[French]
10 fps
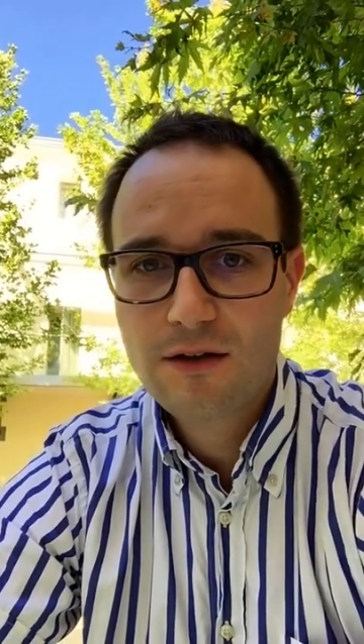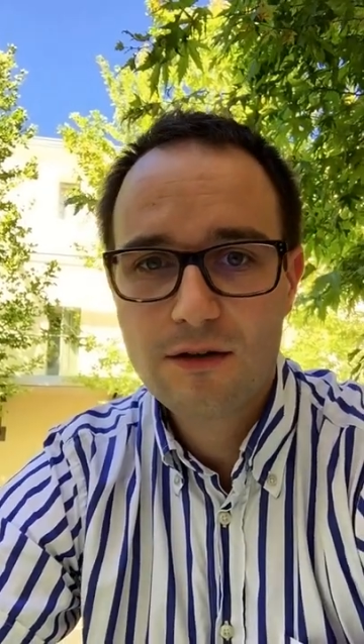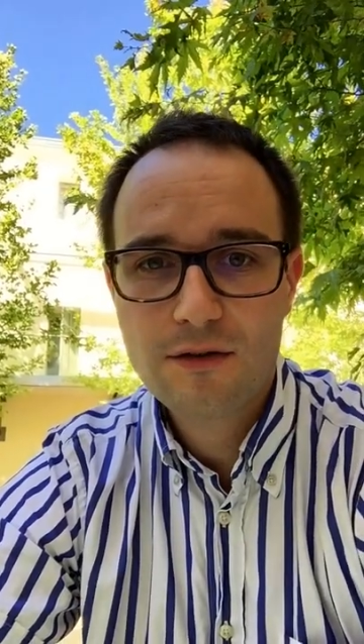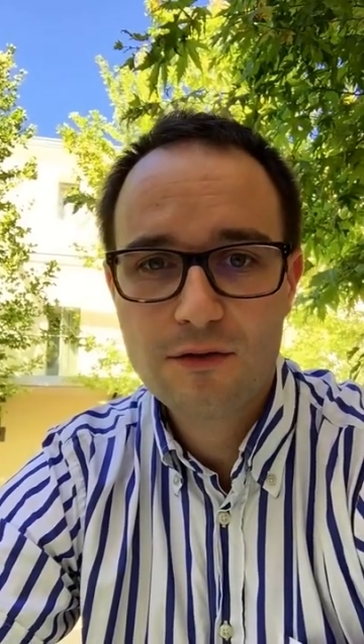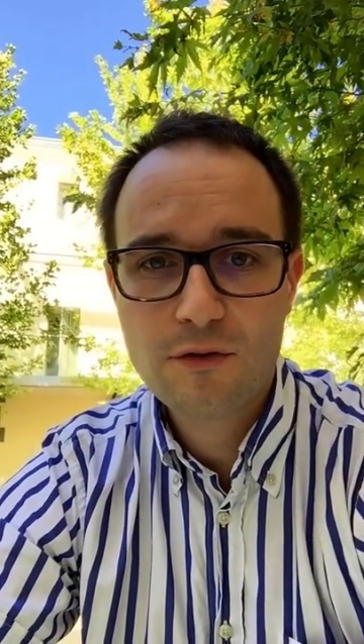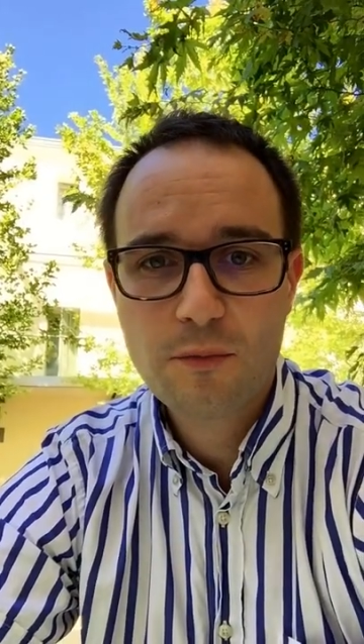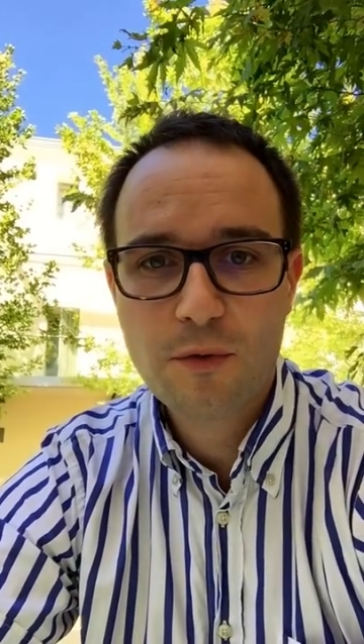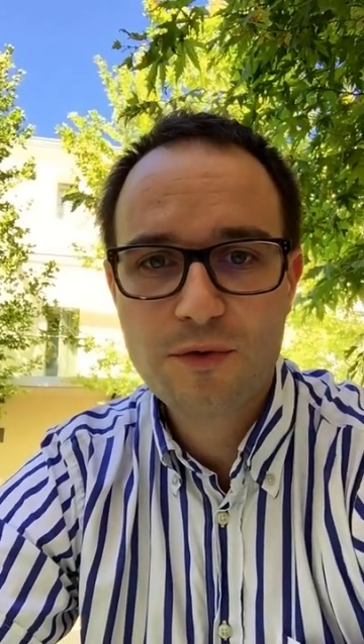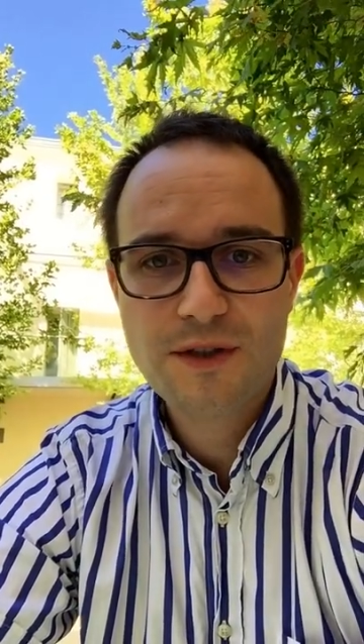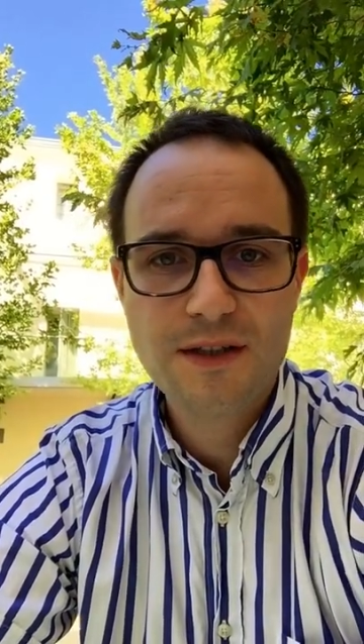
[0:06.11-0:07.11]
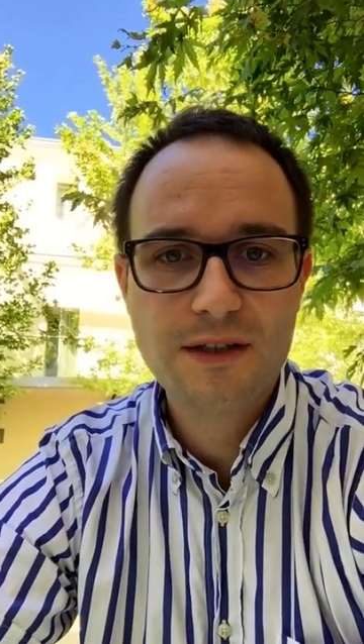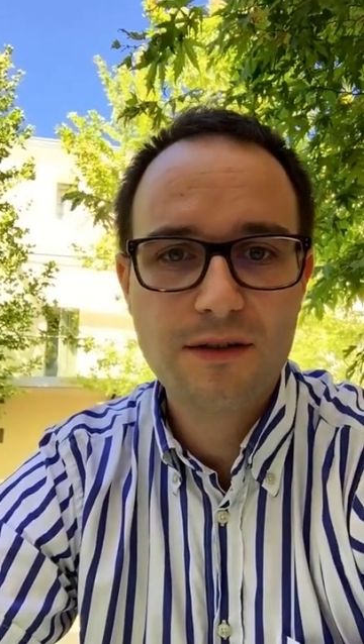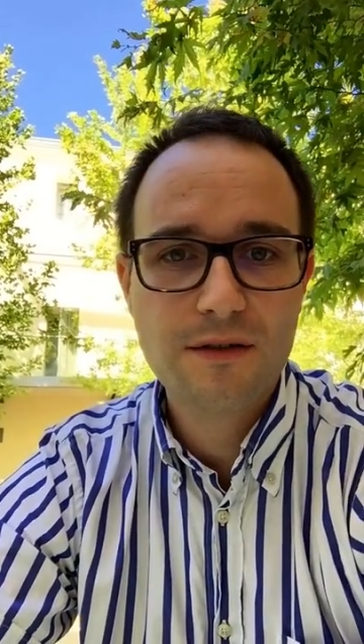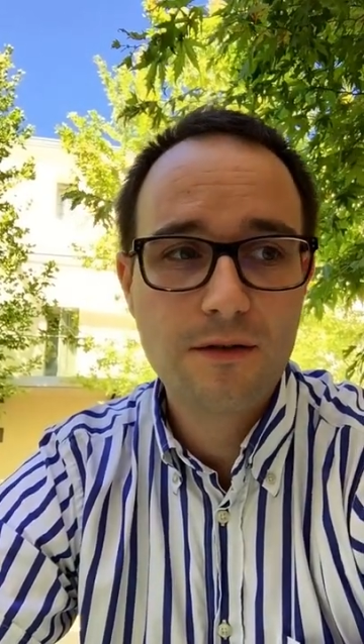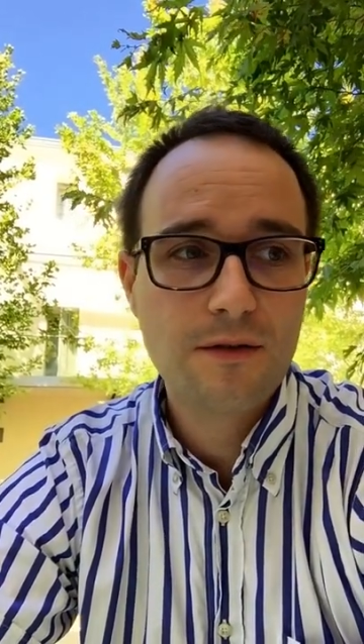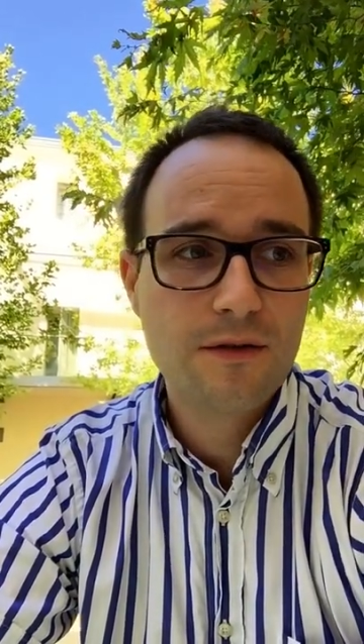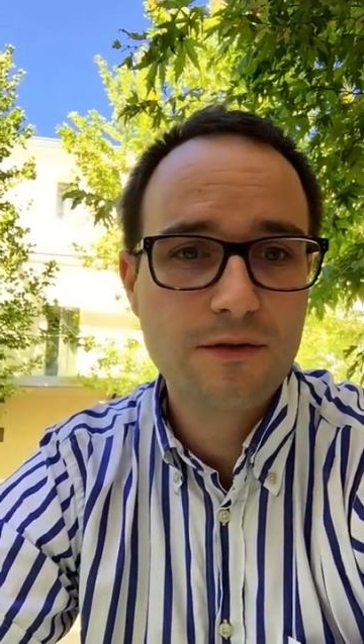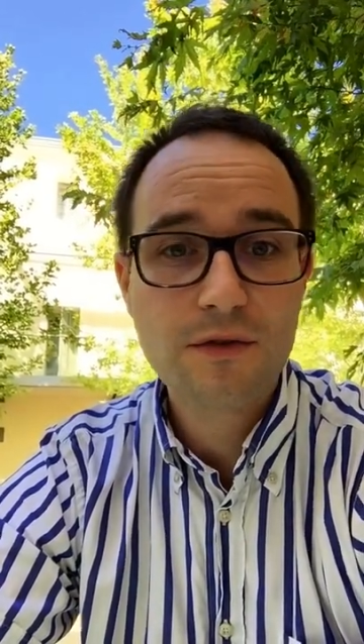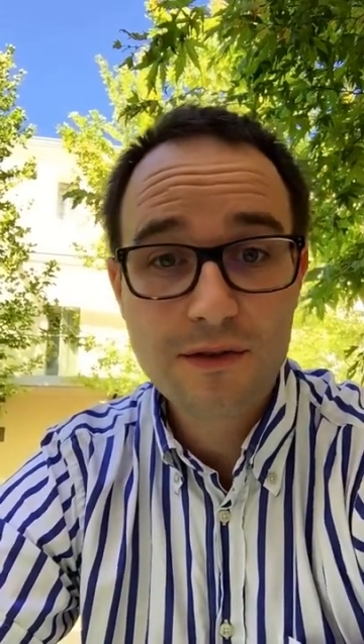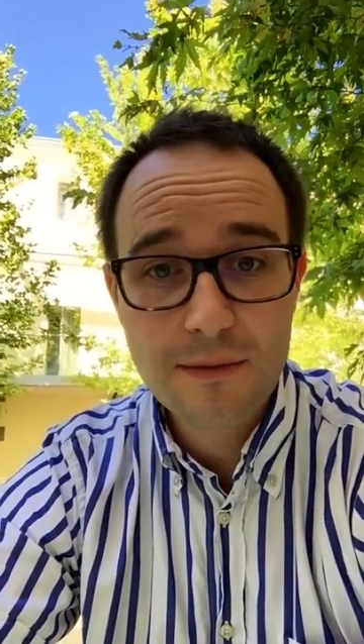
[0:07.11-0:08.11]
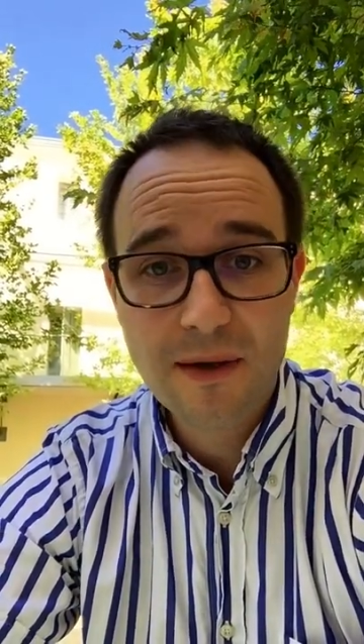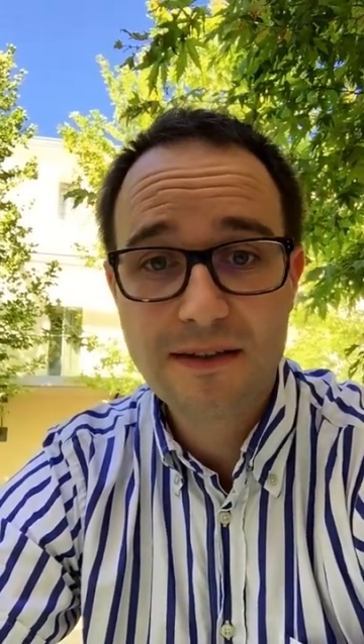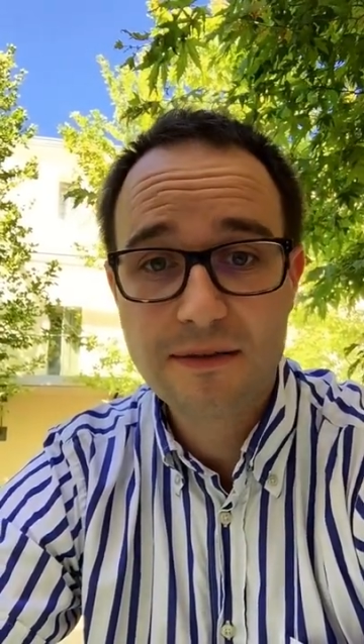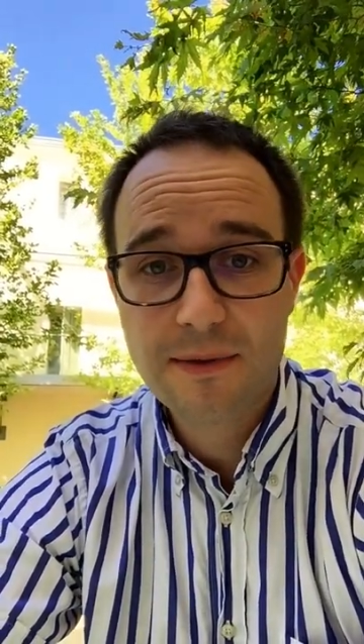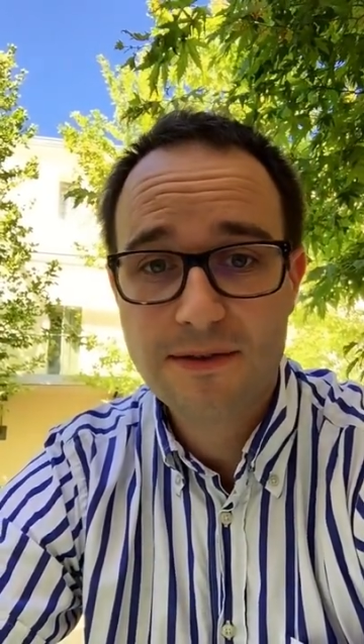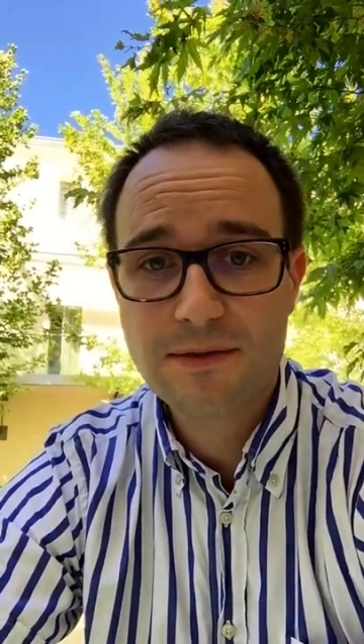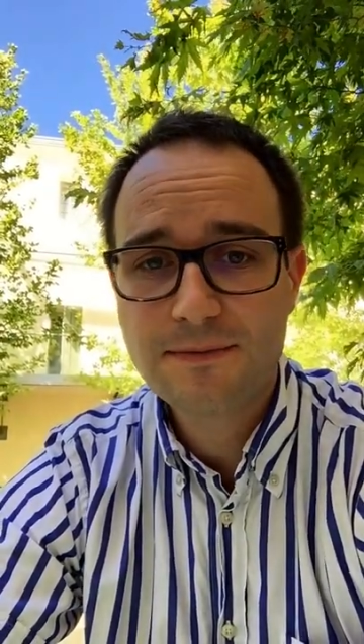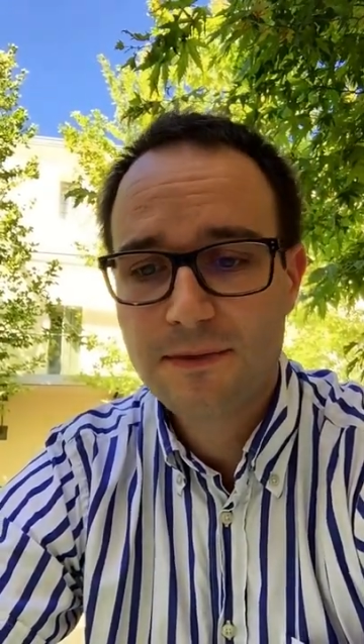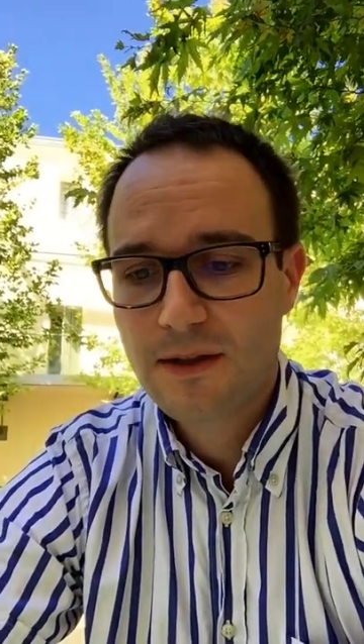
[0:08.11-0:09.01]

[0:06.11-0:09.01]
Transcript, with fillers: euh, du projet Science et Participation.